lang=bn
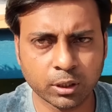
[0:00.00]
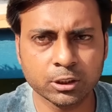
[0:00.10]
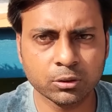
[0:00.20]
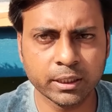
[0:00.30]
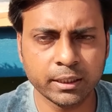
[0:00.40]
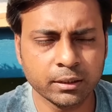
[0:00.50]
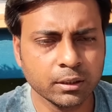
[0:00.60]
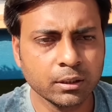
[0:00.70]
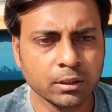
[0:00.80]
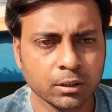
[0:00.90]
যোগাযোগ নেই
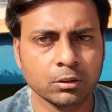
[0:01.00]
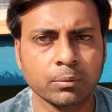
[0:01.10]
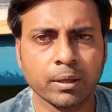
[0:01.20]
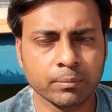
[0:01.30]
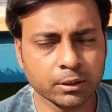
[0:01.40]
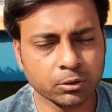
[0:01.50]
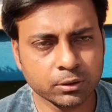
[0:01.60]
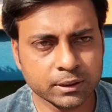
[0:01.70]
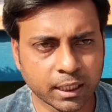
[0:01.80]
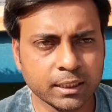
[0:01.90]
তবে আমরা তো
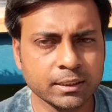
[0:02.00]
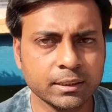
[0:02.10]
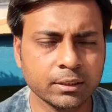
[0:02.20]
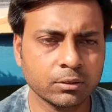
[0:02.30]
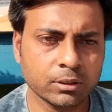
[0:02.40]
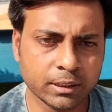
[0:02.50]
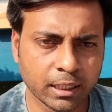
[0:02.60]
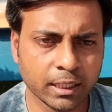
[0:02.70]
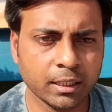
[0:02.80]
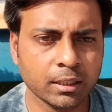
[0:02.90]
জানি যে ওর
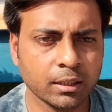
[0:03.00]
ছেলের